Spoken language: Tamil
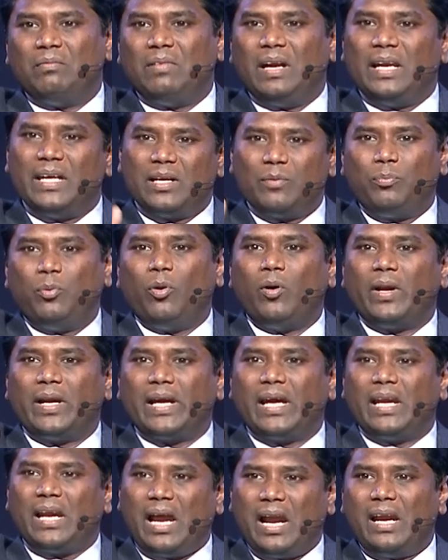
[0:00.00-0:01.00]
வேலைக்கு
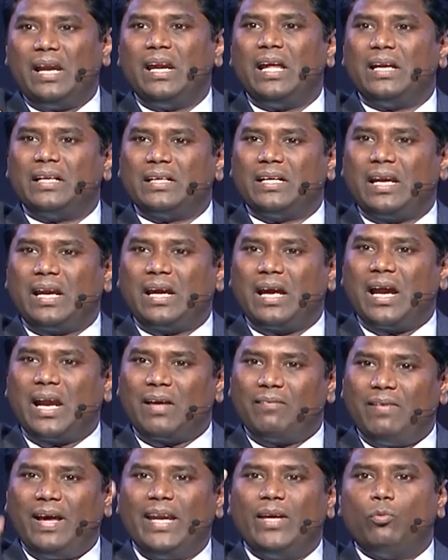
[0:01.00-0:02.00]
போகிறேங்க நல்லா இருக்கிறேங்க
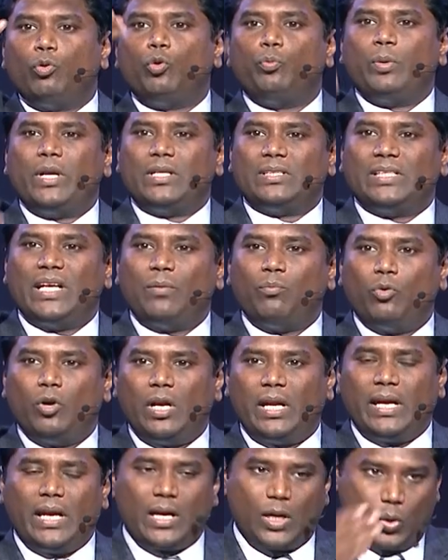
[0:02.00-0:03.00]
ஆனால் வேலையை உருப்படியாக செய்ய
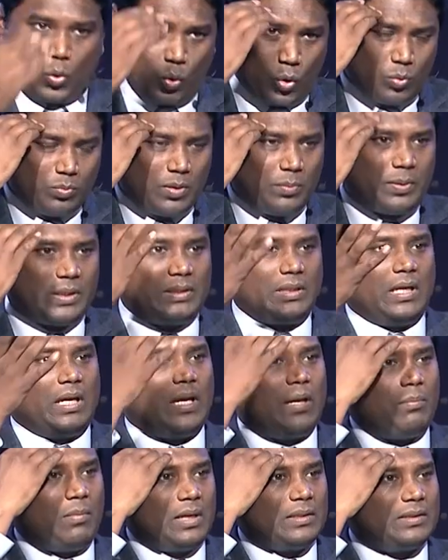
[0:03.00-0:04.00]
முடியல ஏன்னா குடும்ப
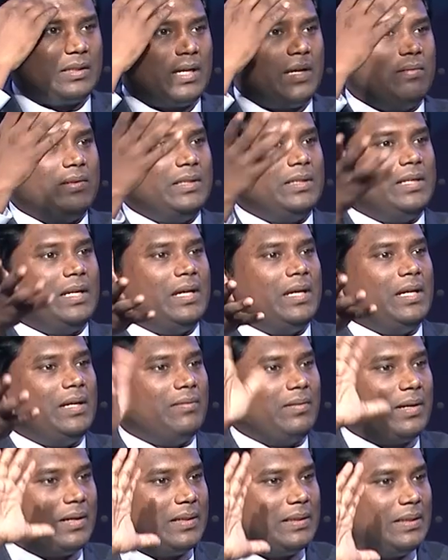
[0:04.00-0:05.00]
பிரச்சனையே மனசுக்கே வந்துட்டே
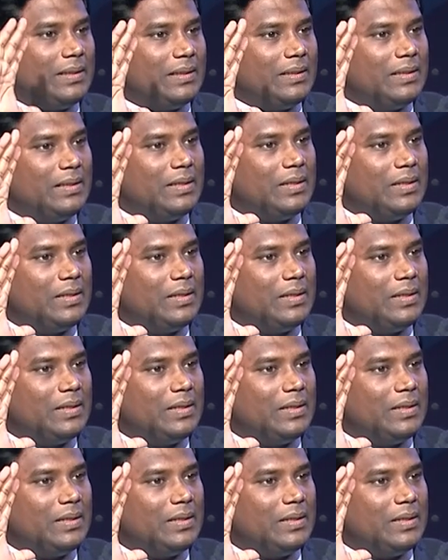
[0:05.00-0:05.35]
வருது